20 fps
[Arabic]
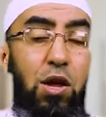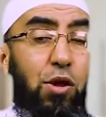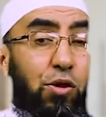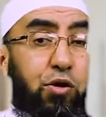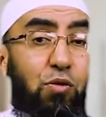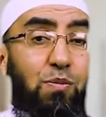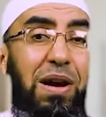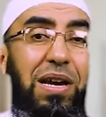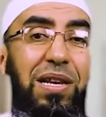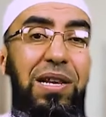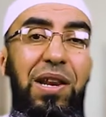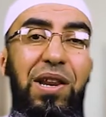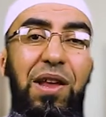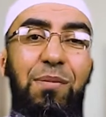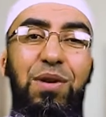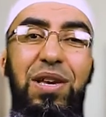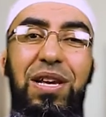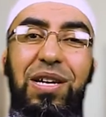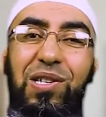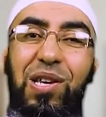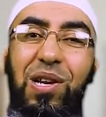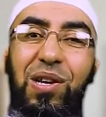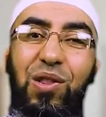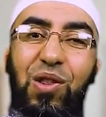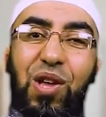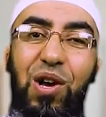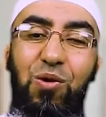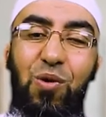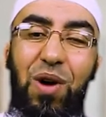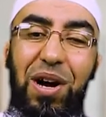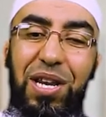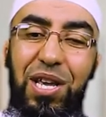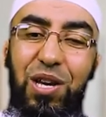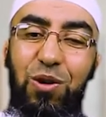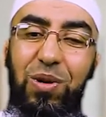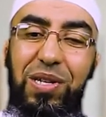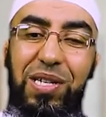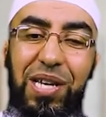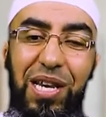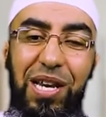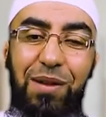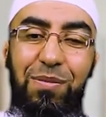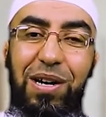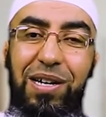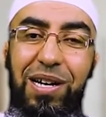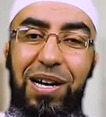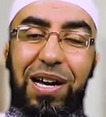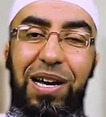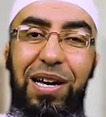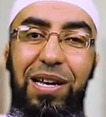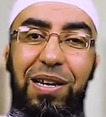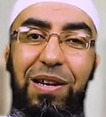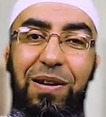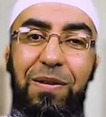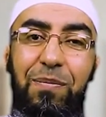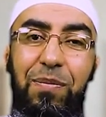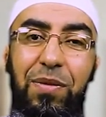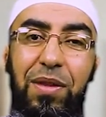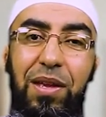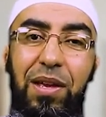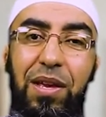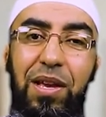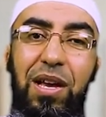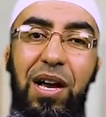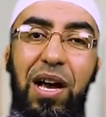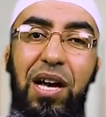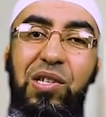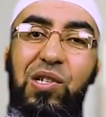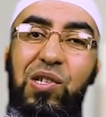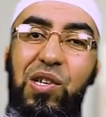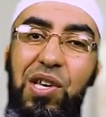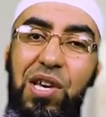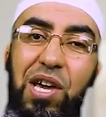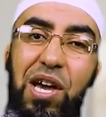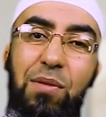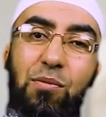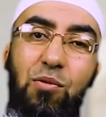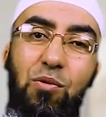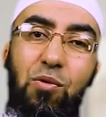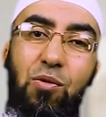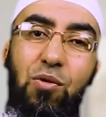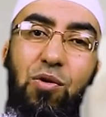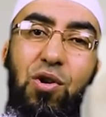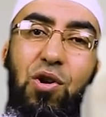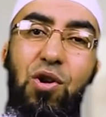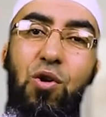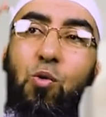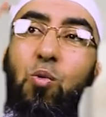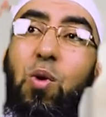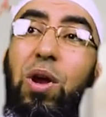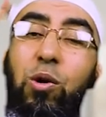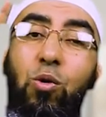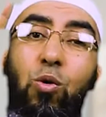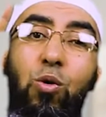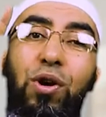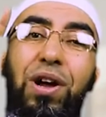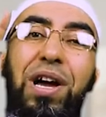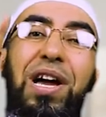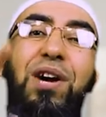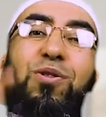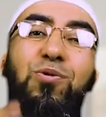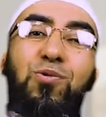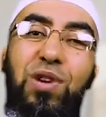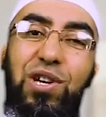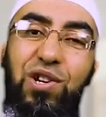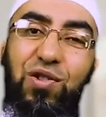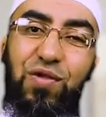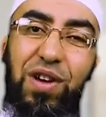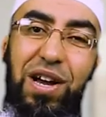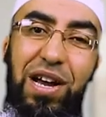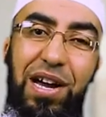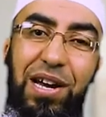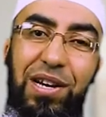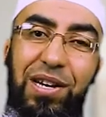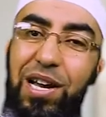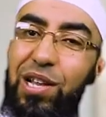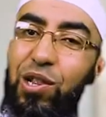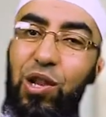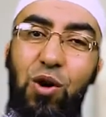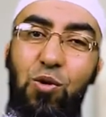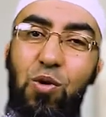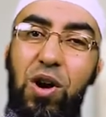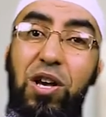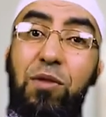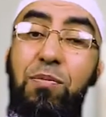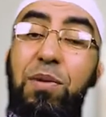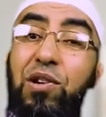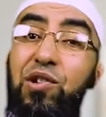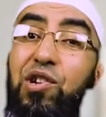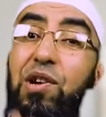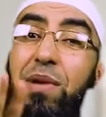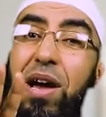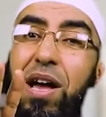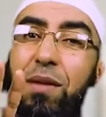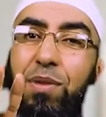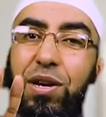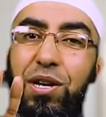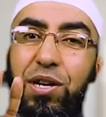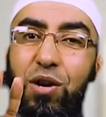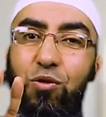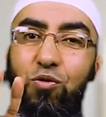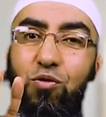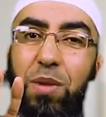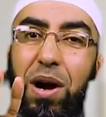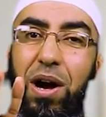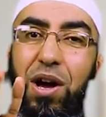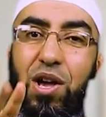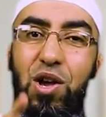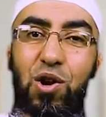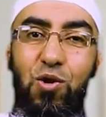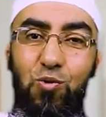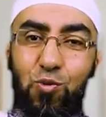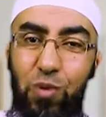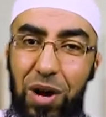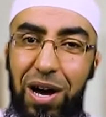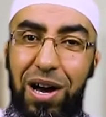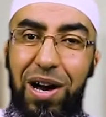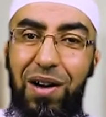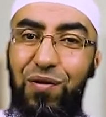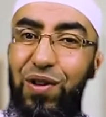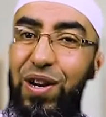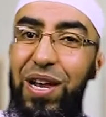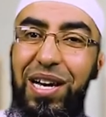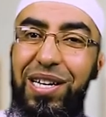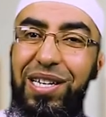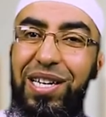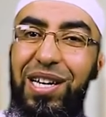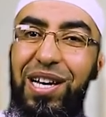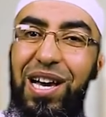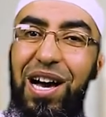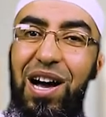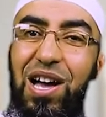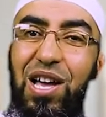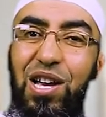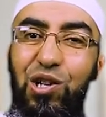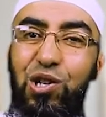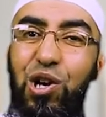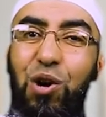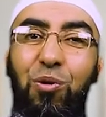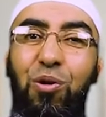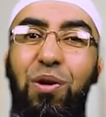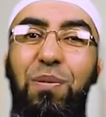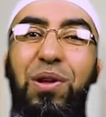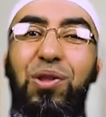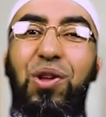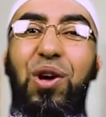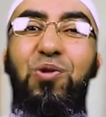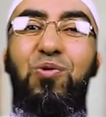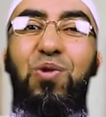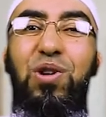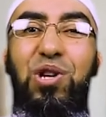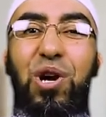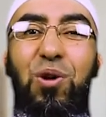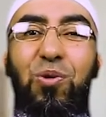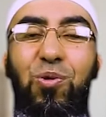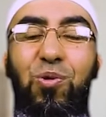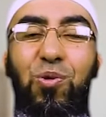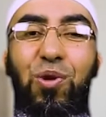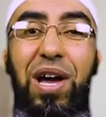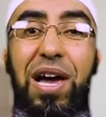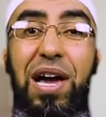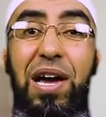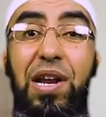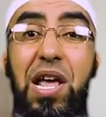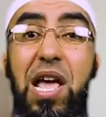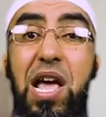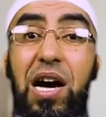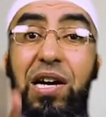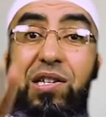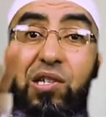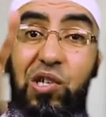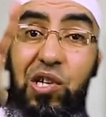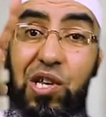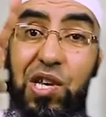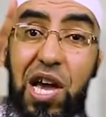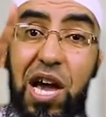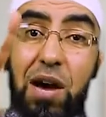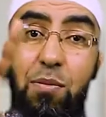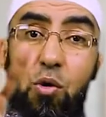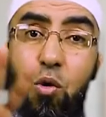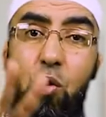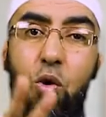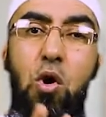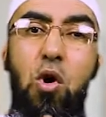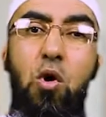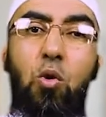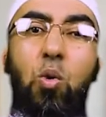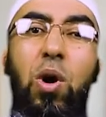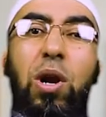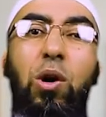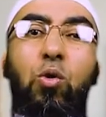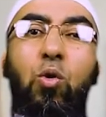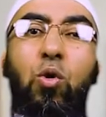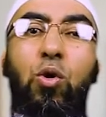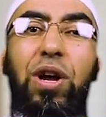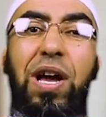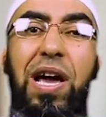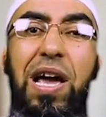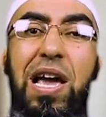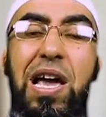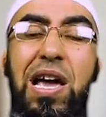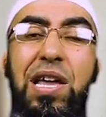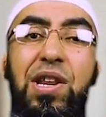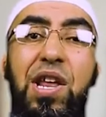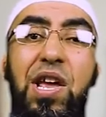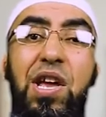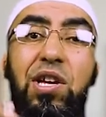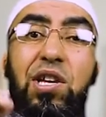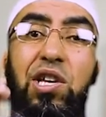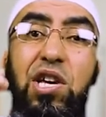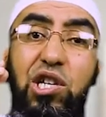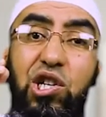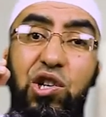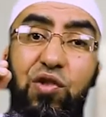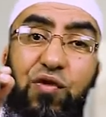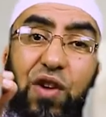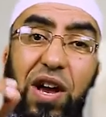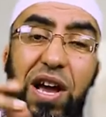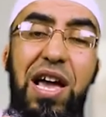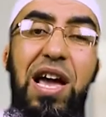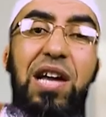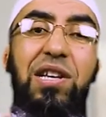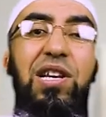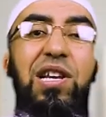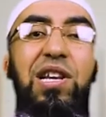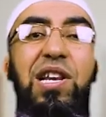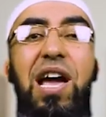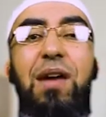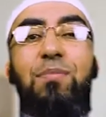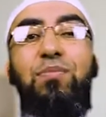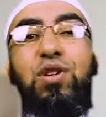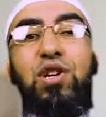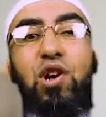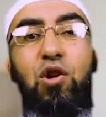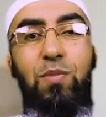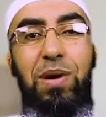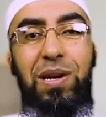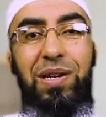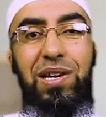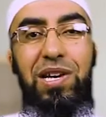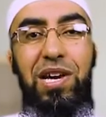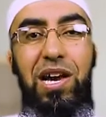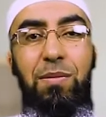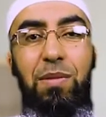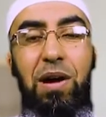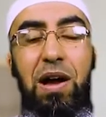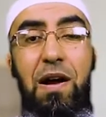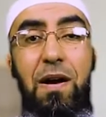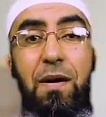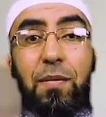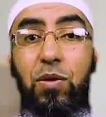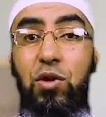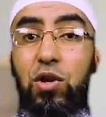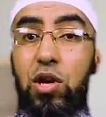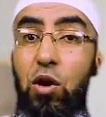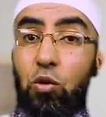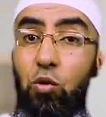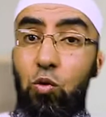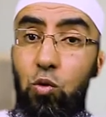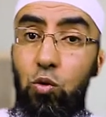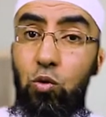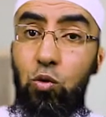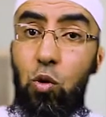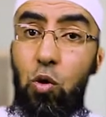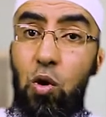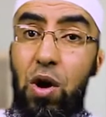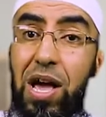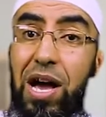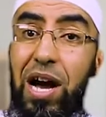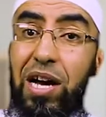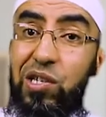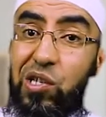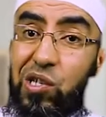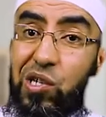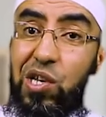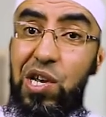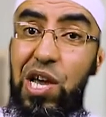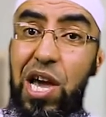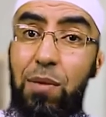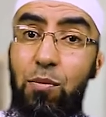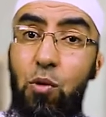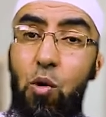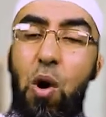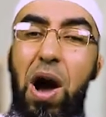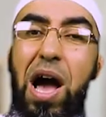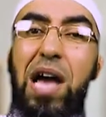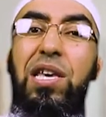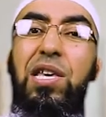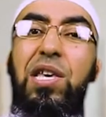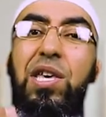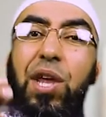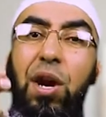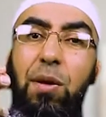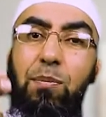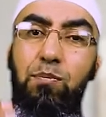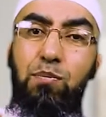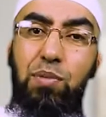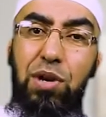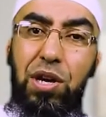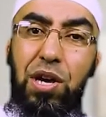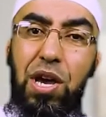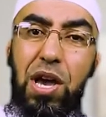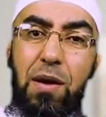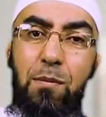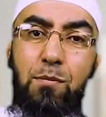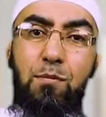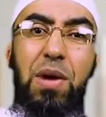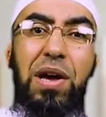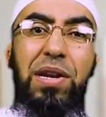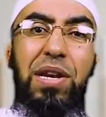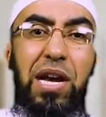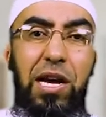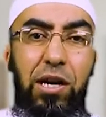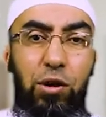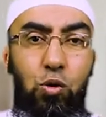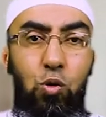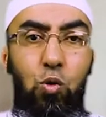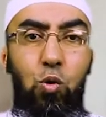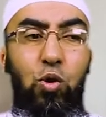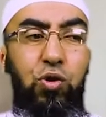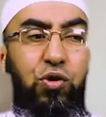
ثم إن النبي صلى الله عليه وسلم قال الصيام والقرآن يشفعان الله أكبر جمع بينهما وفي الحقيقة شهر رمضان هو شهر القرآن الصيام والقرآن يشفعان للعبد يوم القيامة يقول الصيام أي ربي منعته